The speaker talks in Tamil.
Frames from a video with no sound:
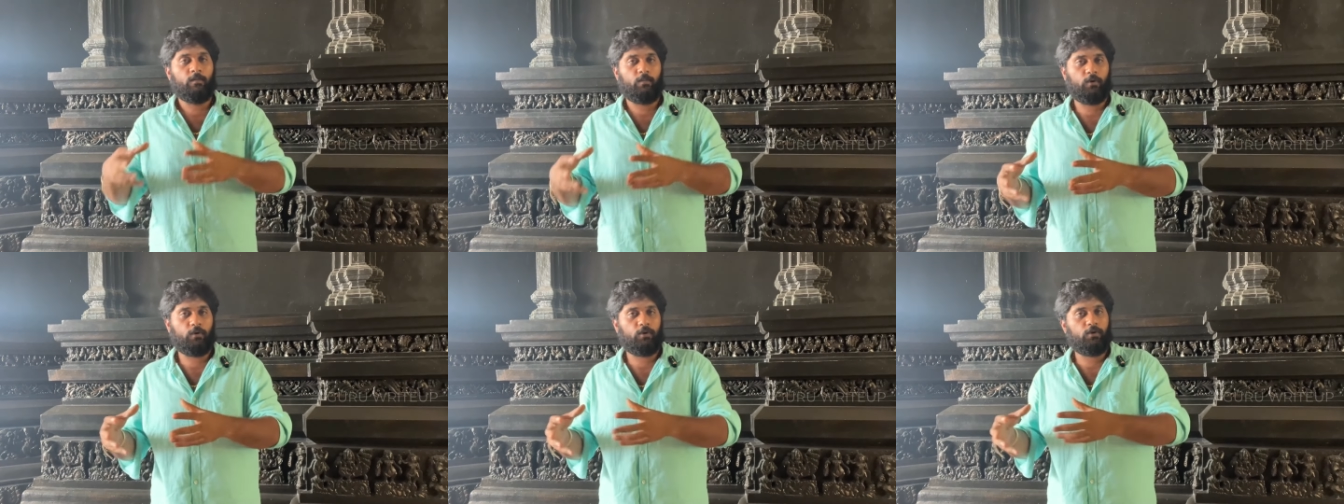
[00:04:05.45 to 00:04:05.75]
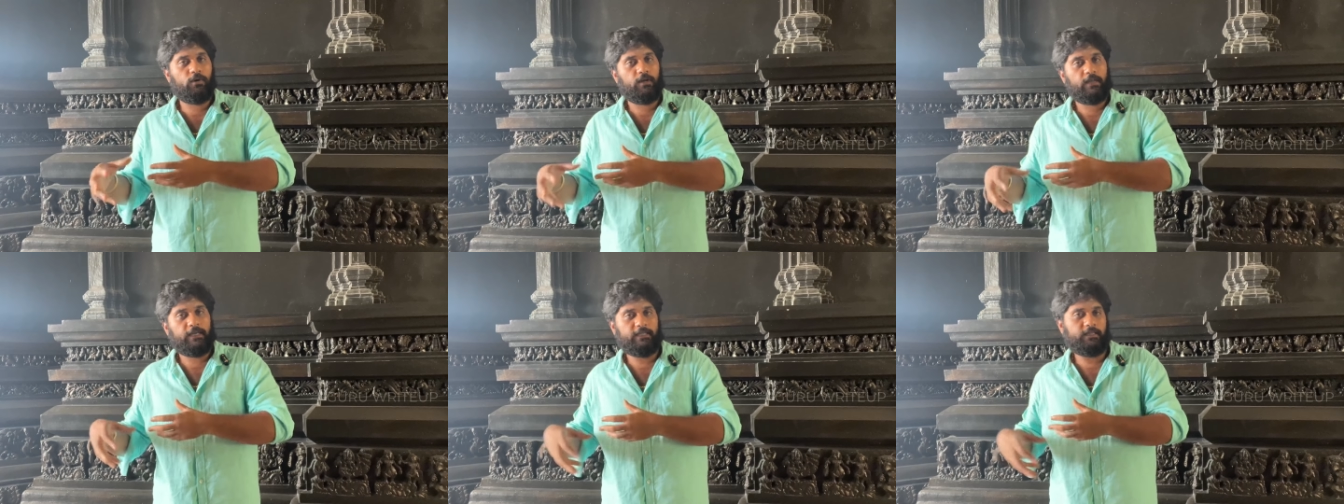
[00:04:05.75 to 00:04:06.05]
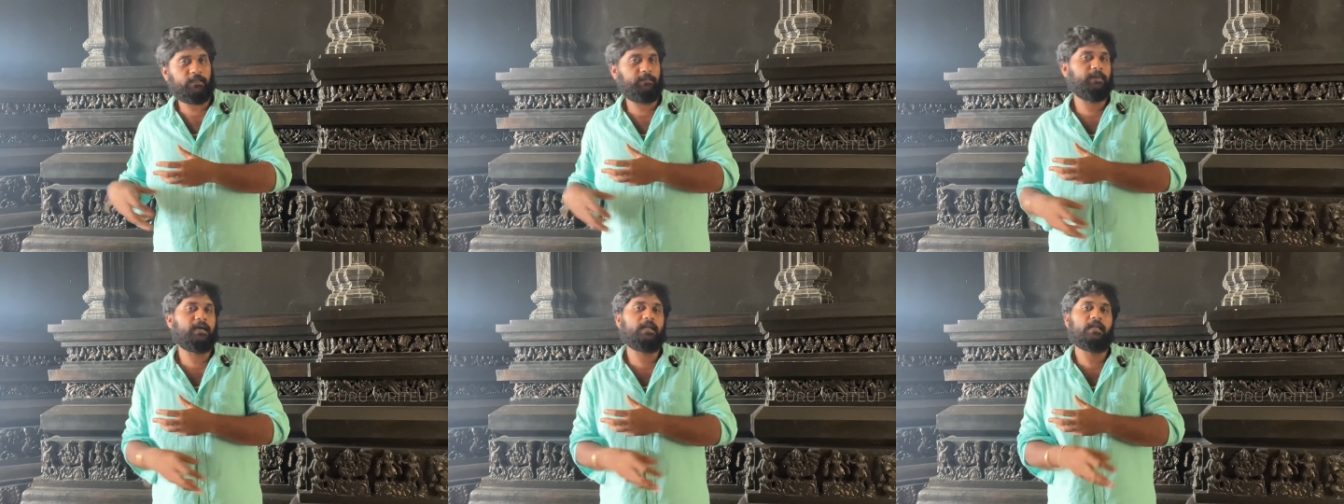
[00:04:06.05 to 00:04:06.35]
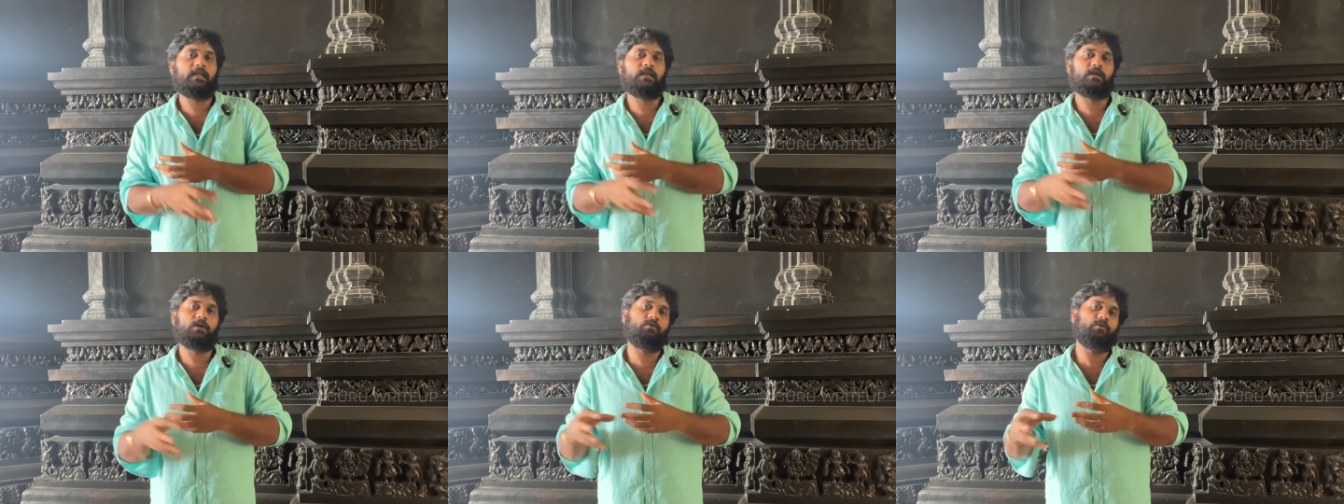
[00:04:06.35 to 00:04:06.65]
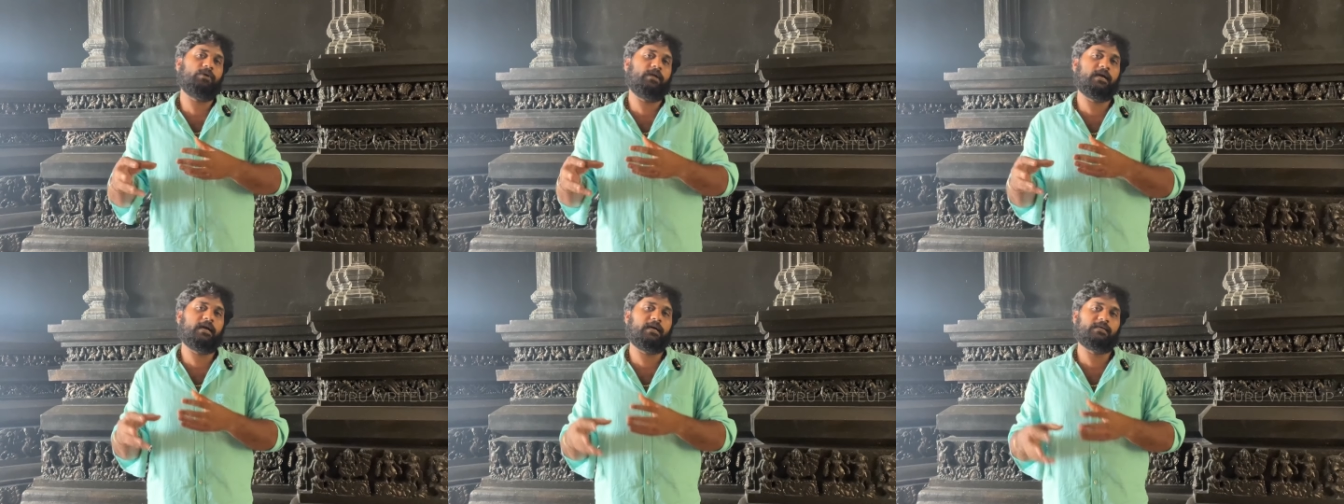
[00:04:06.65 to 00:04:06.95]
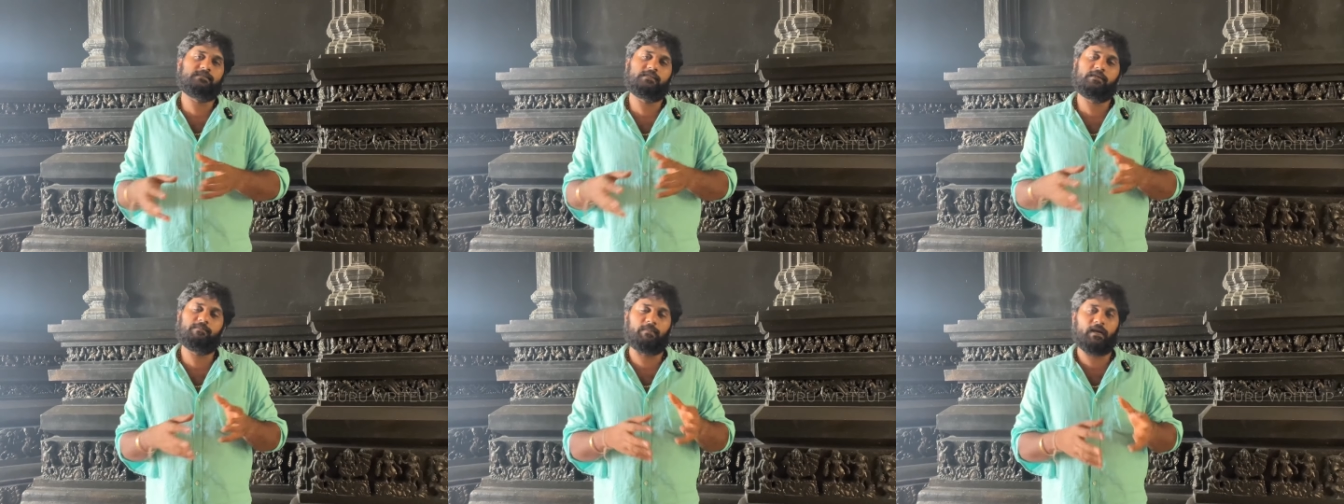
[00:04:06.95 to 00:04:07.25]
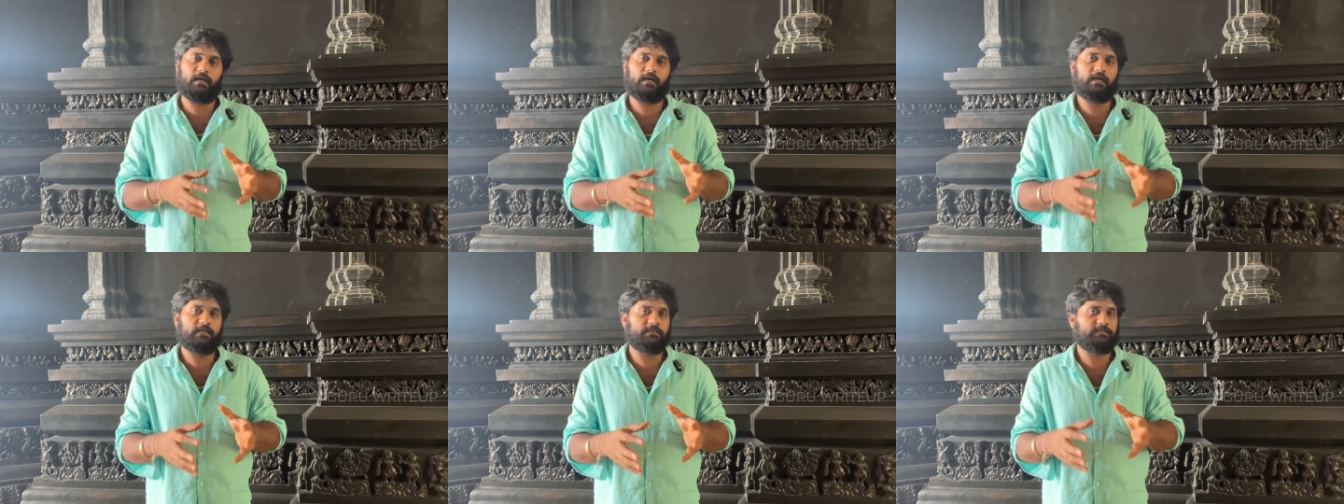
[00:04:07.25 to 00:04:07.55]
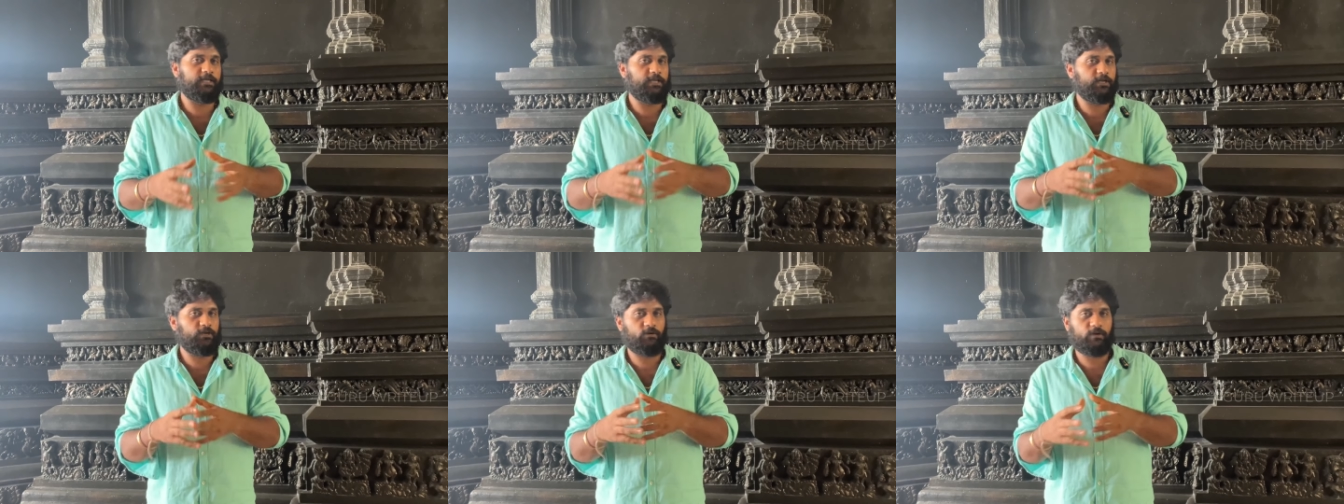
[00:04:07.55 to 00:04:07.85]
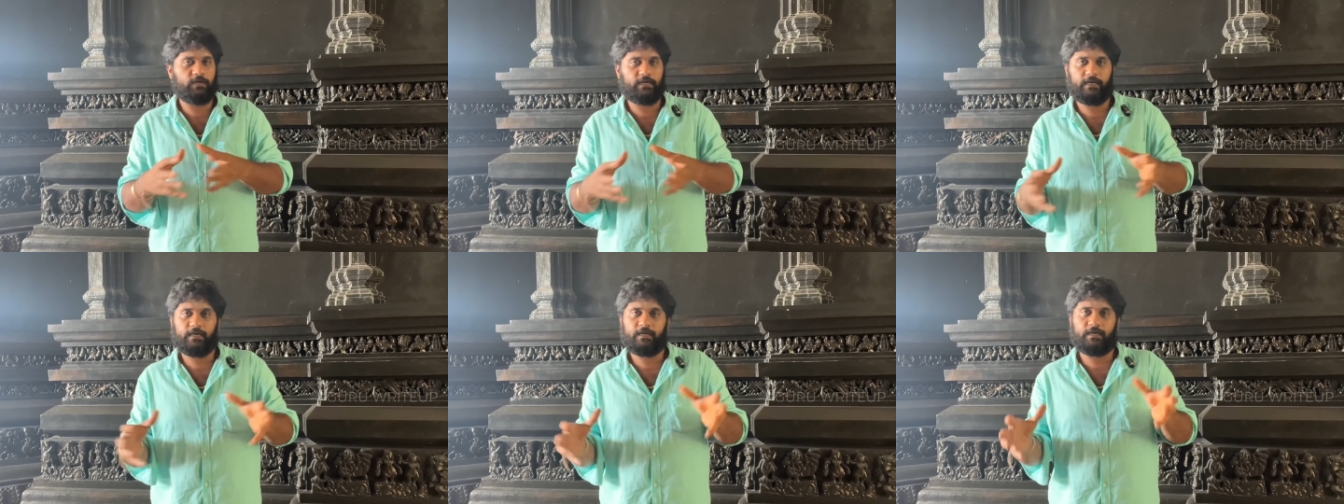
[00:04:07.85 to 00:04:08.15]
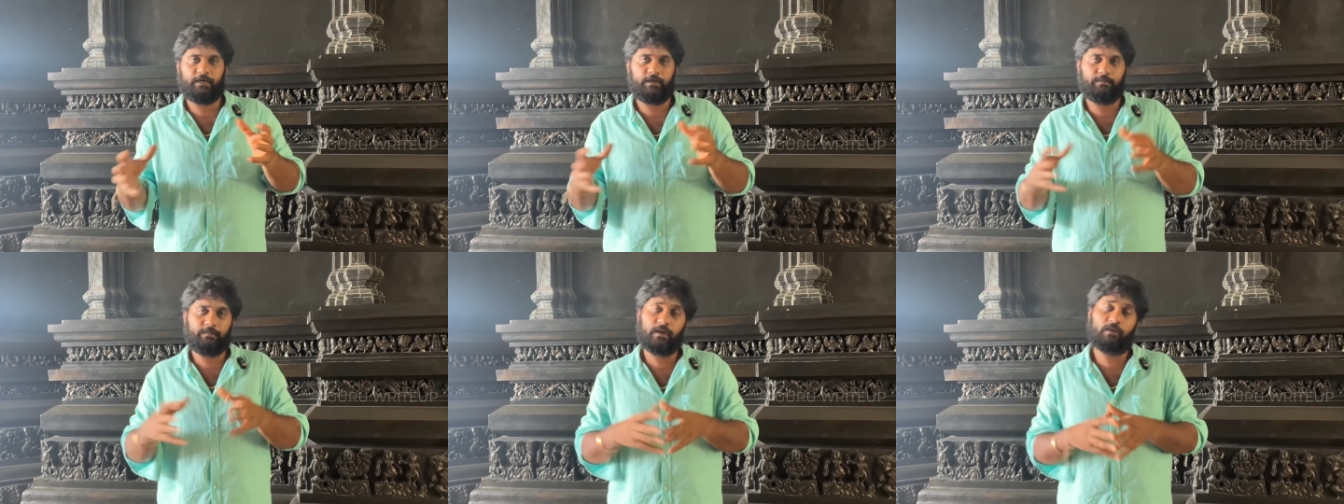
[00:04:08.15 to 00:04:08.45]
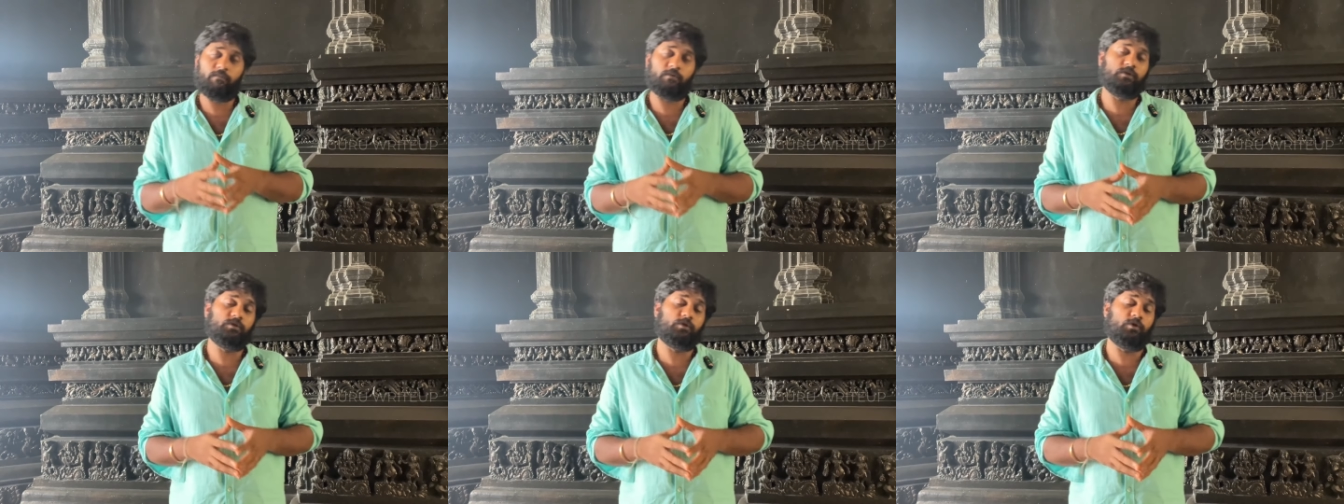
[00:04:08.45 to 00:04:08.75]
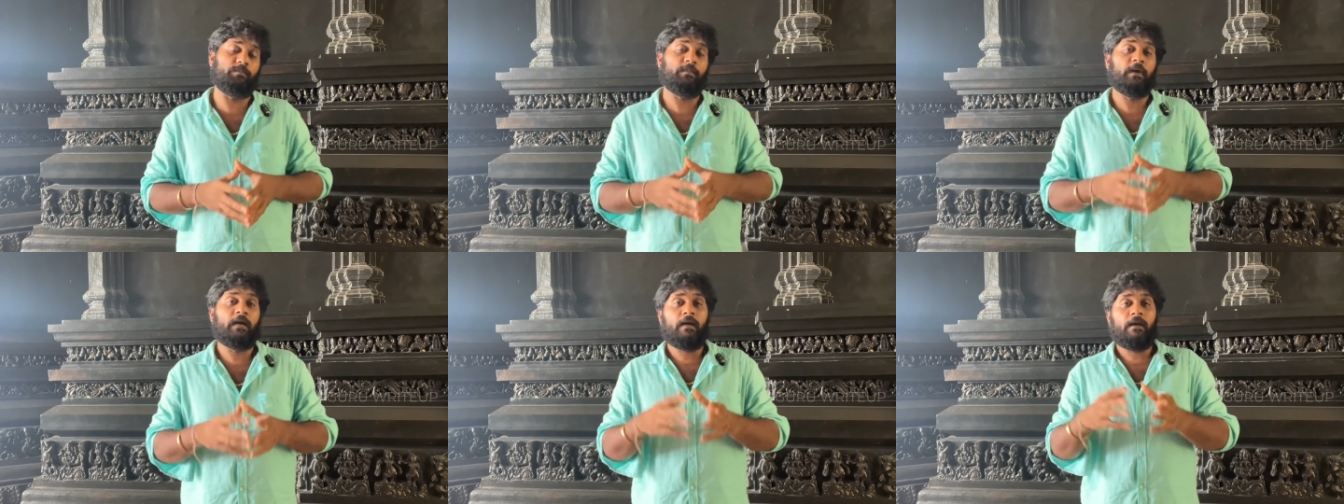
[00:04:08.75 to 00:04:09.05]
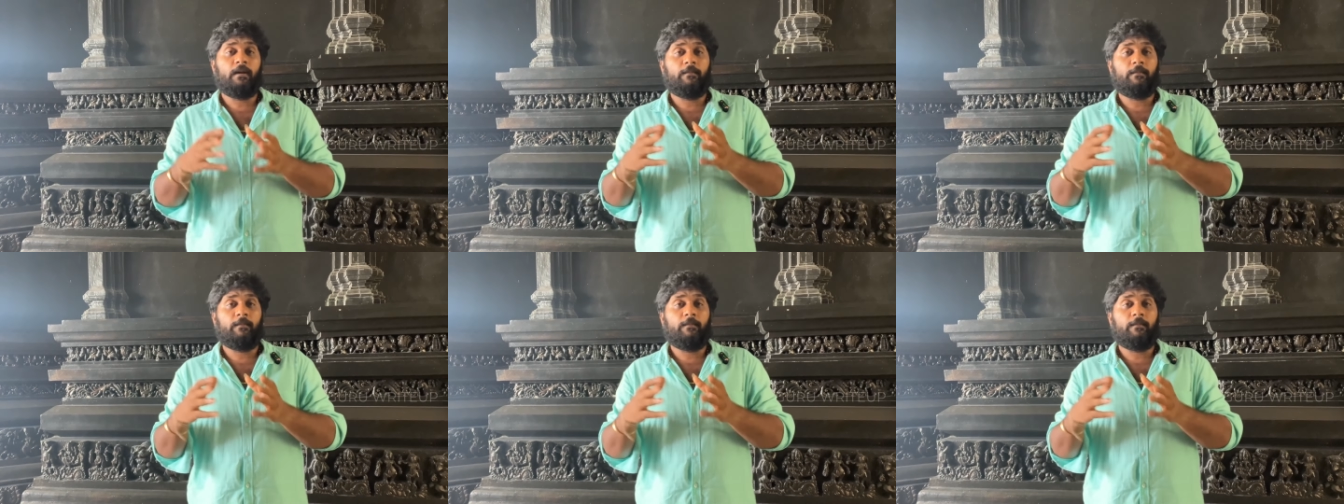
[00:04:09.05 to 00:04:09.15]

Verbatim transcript: பொருள் இது மேலே இருக்கக்கூடிய ஆசை மண்ணாசை கிட்ட கண்டிப்பாக வந்துடும்